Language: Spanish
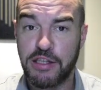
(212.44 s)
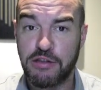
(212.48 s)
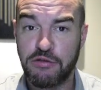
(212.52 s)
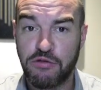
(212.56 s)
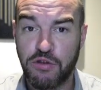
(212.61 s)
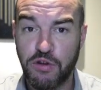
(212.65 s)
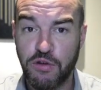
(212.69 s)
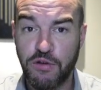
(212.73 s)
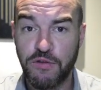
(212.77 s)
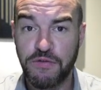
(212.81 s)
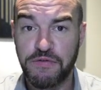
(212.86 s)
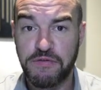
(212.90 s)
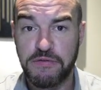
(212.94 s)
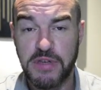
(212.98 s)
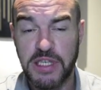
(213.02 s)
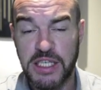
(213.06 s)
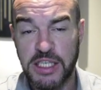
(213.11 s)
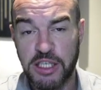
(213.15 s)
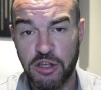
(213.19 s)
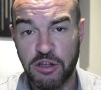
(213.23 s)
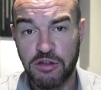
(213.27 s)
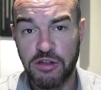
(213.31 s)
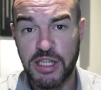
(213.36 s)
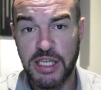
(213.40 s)
en TUF
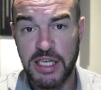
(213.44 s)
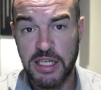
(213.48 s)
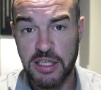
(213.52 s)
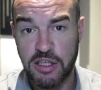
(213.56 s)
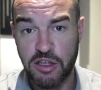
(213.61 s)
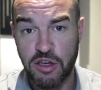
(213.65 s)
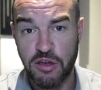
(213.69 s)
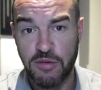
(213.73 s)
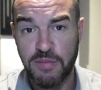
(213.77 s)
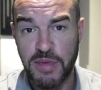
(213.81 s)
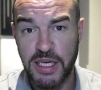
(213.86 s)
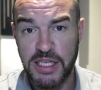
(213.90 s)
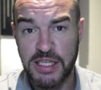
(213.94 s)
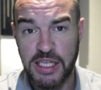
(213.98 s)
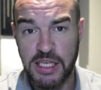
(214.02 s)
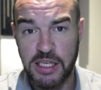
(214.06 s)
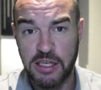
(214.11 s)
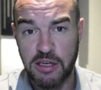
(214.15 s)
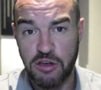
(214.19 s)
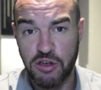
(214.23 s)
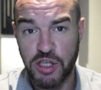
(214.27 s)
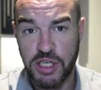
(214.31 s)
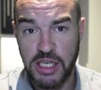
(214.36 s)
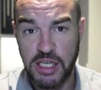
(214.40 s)
y son tres combates
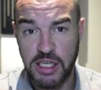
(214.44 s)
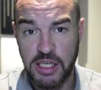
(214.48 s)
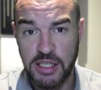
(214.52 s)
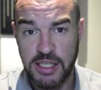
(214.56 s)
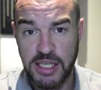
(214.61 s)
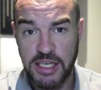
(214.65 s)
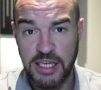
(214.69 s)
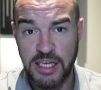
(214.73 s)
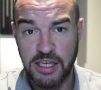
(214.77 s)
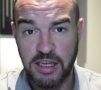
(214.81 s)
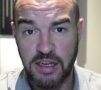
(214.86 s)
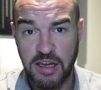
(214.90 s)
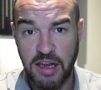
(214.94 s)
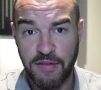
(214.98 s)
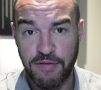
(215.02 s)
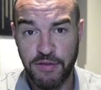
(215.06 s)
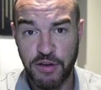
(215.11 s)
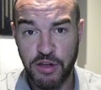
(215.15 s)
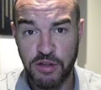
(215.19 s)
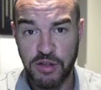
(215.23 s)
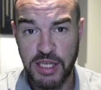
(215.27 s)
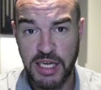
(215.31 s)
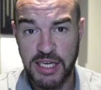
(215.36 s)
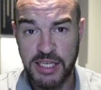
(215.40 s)
los que tiene que
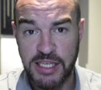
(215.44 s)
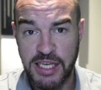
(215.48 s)
afrontar